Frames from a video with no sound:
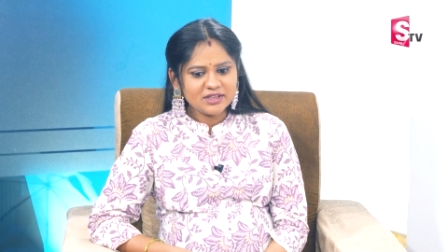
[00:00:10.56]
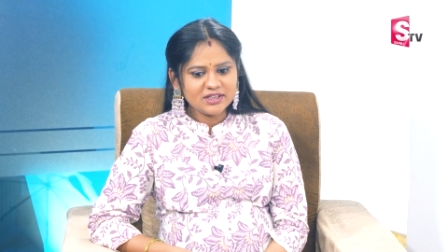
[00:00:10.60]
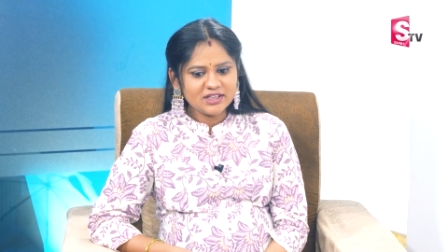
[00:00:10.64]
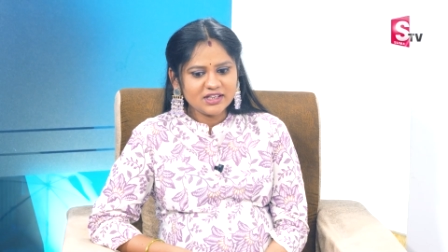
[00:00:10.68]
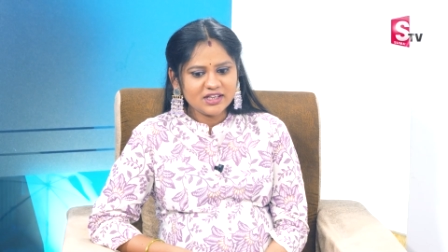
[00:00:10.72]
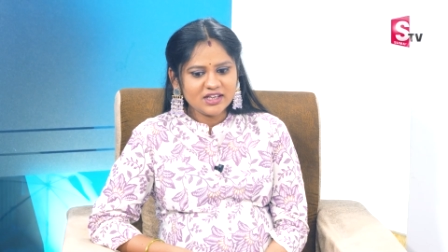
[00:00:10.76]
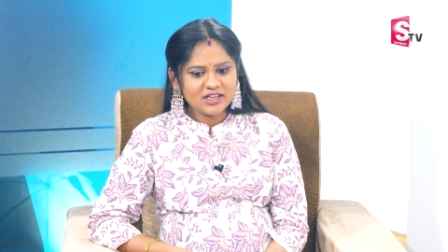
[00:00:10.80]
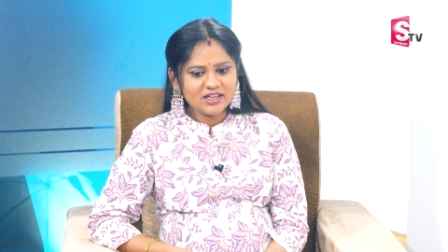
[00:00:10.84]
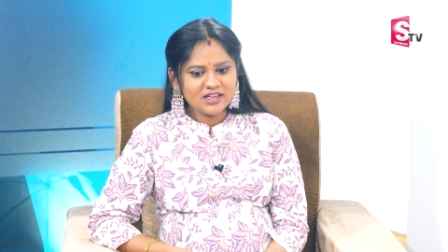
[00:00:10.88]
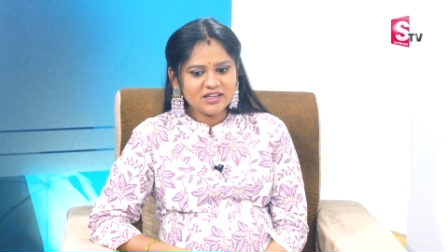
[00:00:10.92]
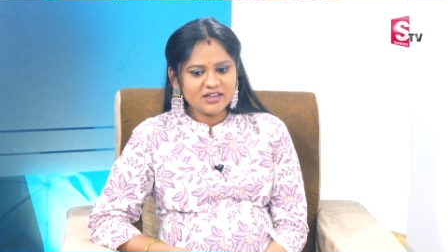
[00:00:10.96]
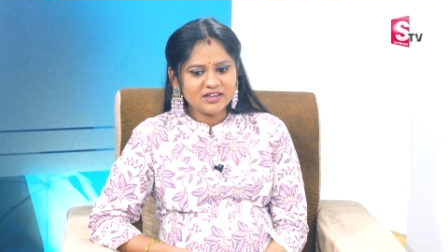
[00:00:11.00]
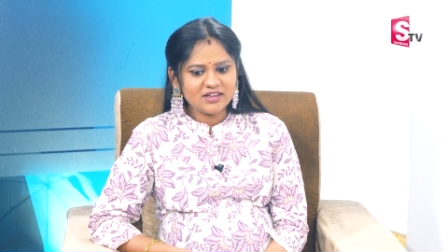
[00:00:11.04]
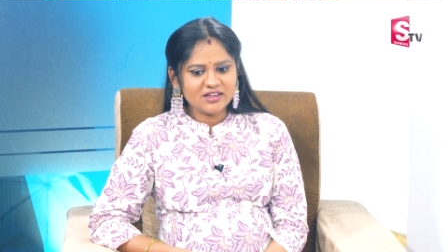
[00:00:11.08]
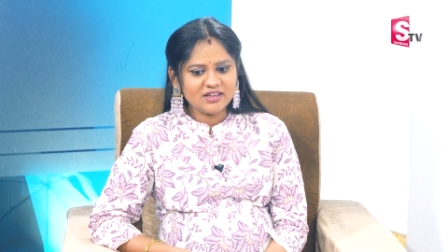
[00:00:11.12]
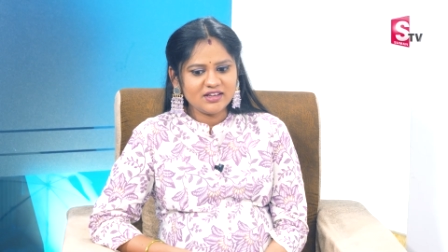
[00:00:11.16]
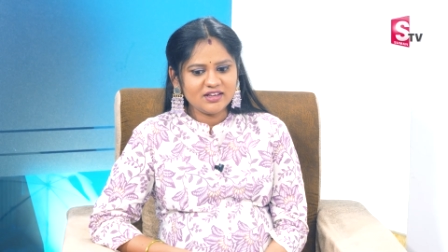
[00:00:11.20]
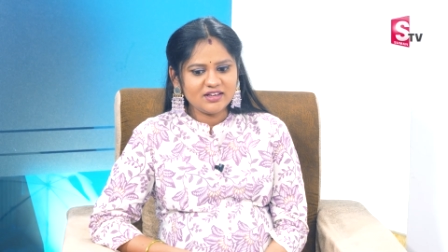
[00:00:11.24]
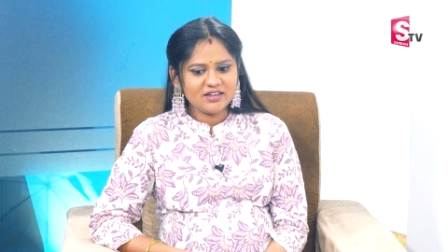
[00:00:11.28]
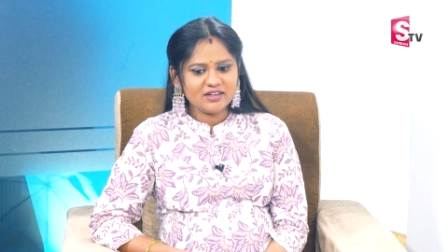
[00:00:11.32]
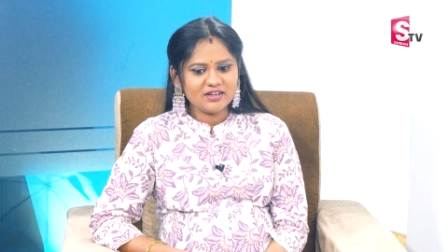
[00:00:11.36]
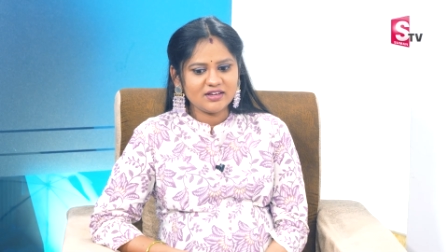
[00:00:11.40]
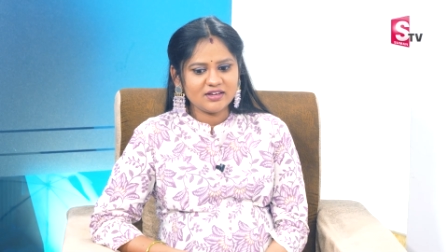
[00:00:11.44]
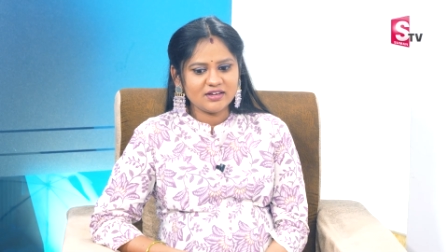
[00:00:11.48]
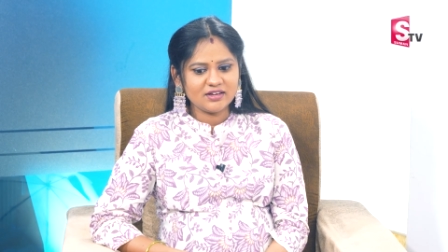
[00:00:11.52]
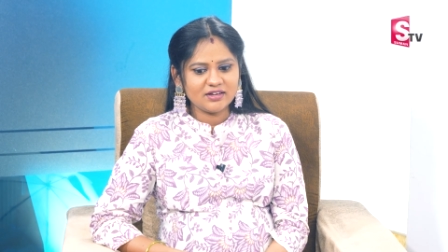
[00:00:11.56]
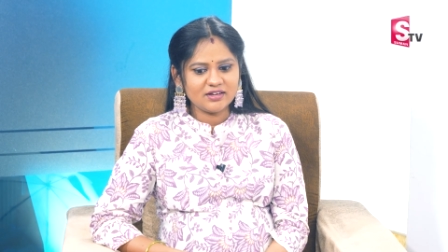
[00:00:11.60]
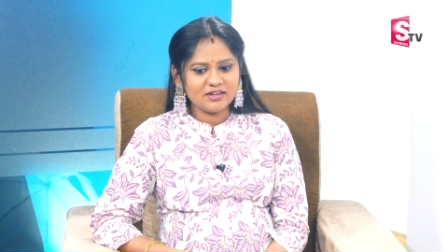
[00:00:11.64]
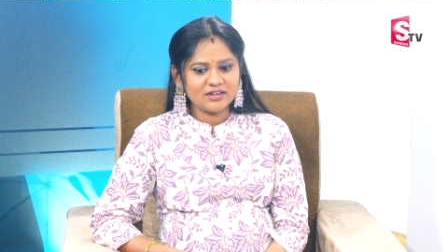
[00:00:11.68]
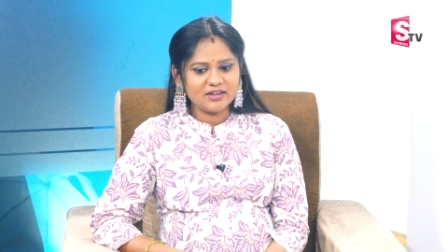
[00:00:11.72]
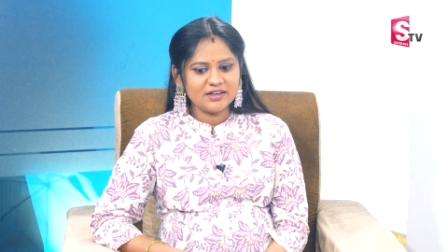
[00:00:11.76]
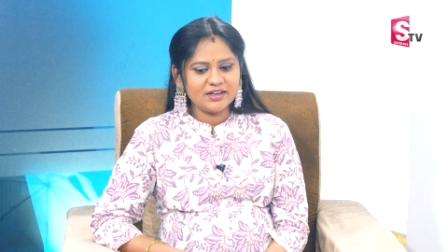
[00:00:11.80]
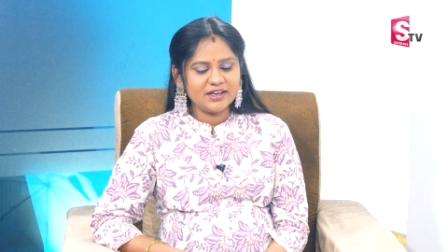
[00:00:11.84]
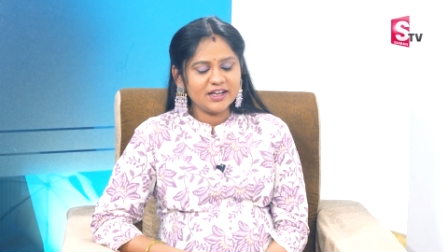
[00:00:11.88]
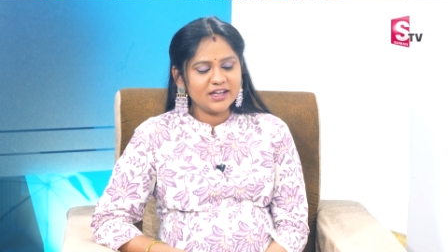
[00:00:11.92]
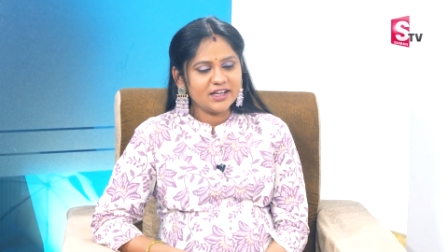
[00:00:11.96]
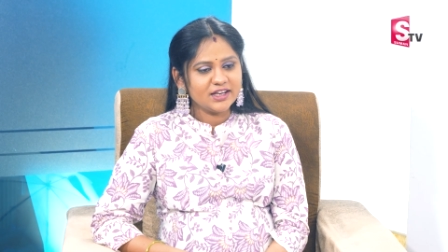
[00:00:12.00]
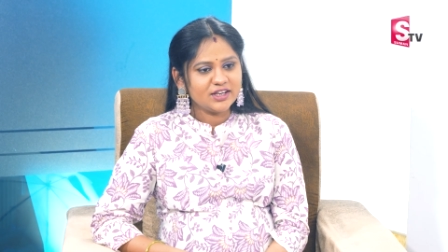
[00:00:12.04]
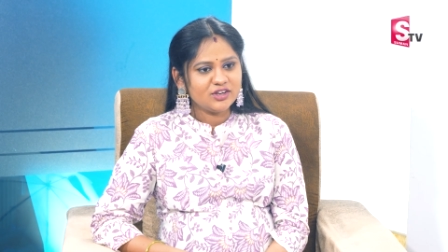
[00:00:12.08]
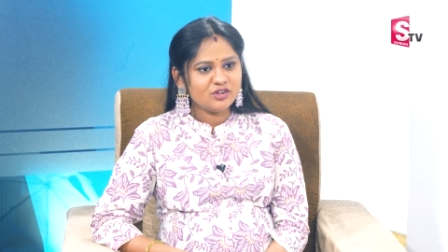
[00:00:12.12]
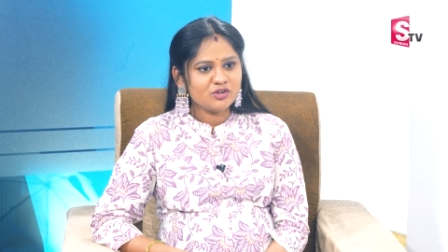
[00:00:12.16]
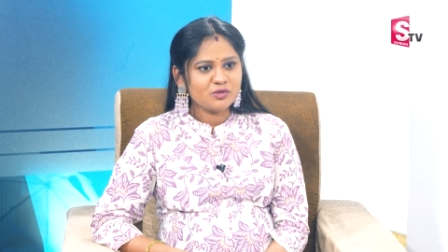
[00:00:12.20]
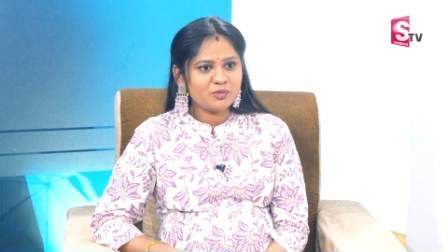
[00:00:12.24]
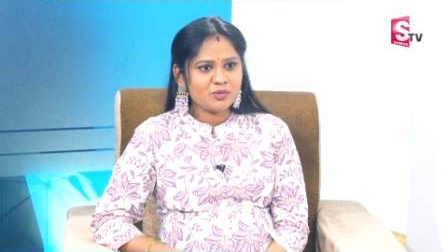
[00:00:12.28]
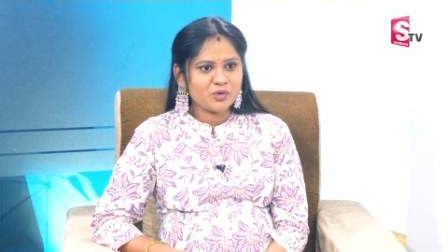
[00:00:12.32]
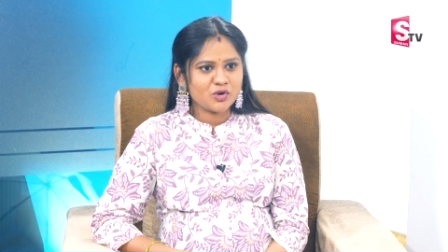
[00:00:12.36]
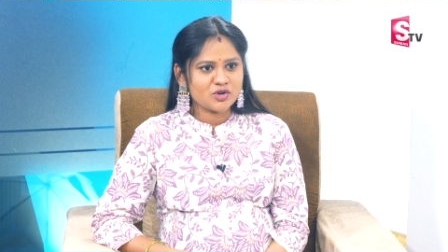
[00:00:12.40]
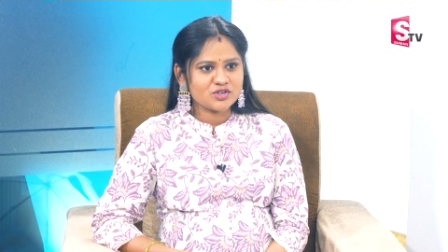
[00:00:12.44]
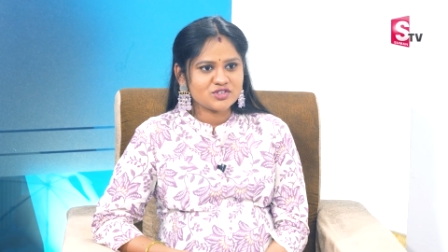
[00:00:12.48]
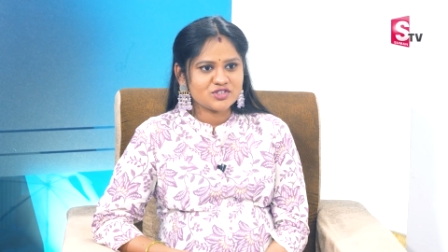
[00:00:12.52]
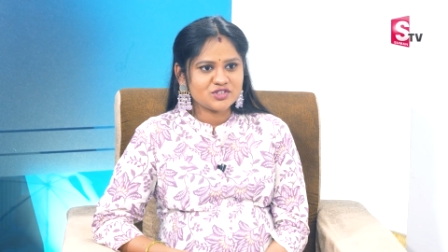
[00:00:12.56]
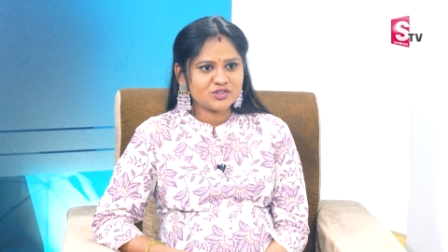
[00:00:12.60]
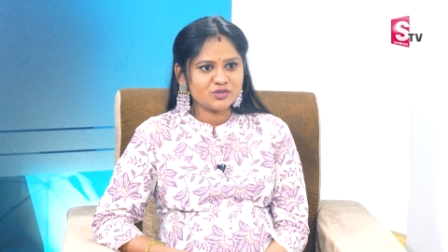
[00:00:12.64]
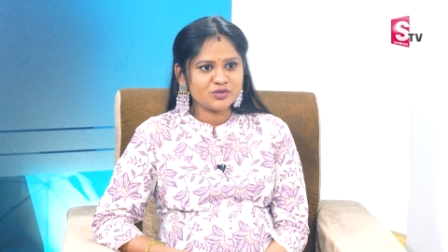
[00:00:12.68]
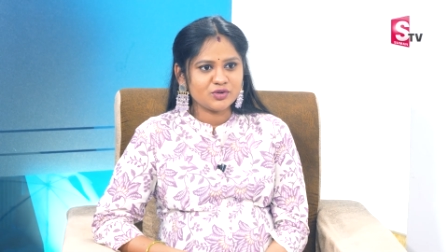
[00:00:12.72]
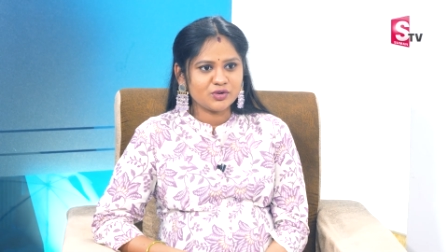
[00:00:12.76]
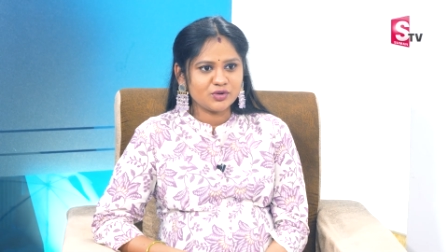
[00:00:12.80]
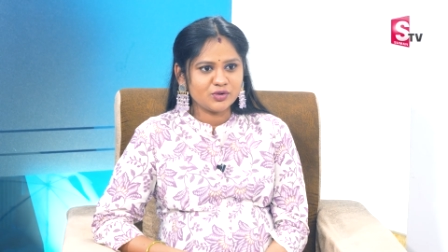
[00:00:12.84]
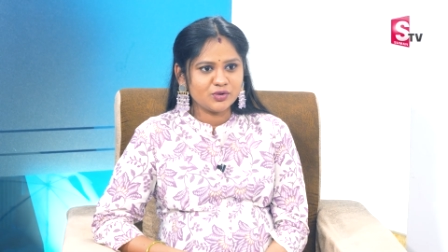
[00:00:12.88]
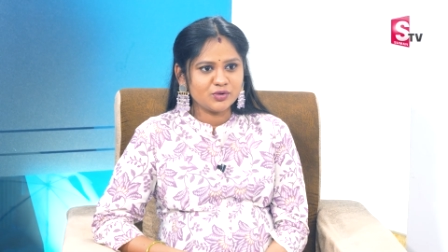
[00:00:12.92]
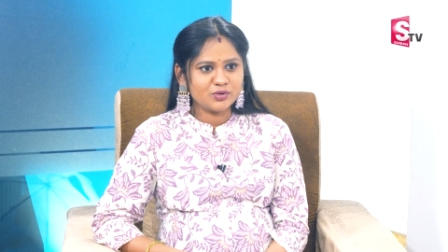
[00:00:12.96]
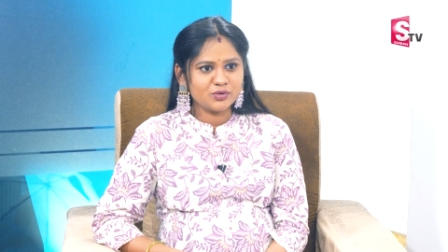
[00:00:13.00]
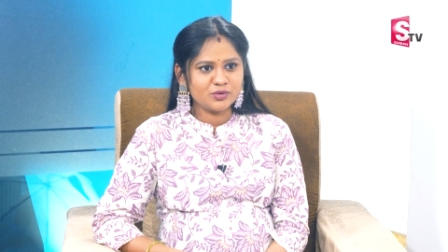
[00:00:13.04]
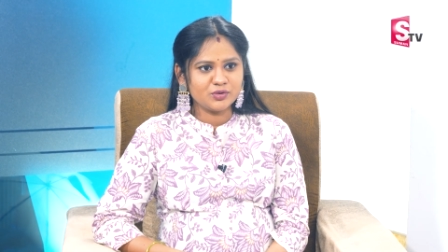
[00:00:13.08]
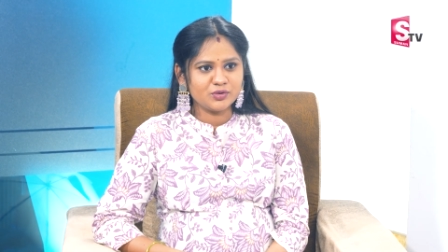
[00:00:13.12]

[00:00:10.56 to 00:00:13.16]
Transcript: మందికి నెగిటివ్ పాజిటివ్ రెండు